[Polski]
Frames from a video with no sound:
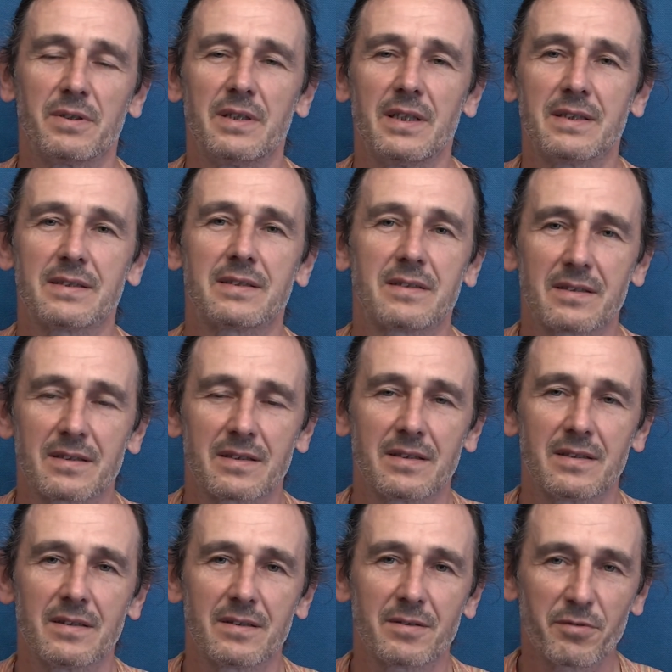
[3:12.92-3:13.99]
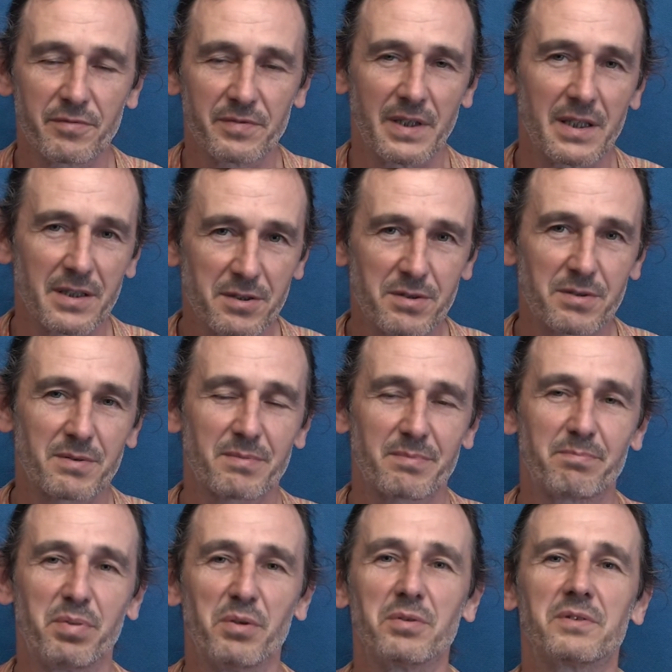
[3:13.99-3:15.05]
jest y, również
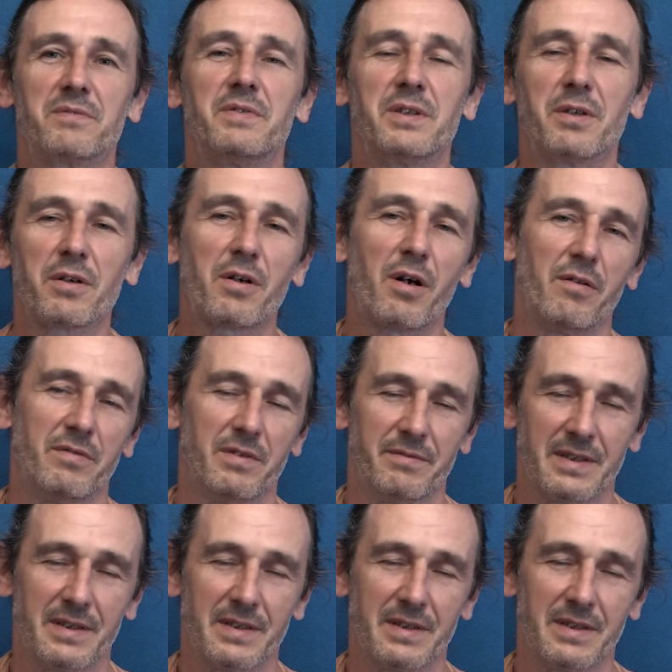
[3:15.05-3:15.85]
punkt widokowy,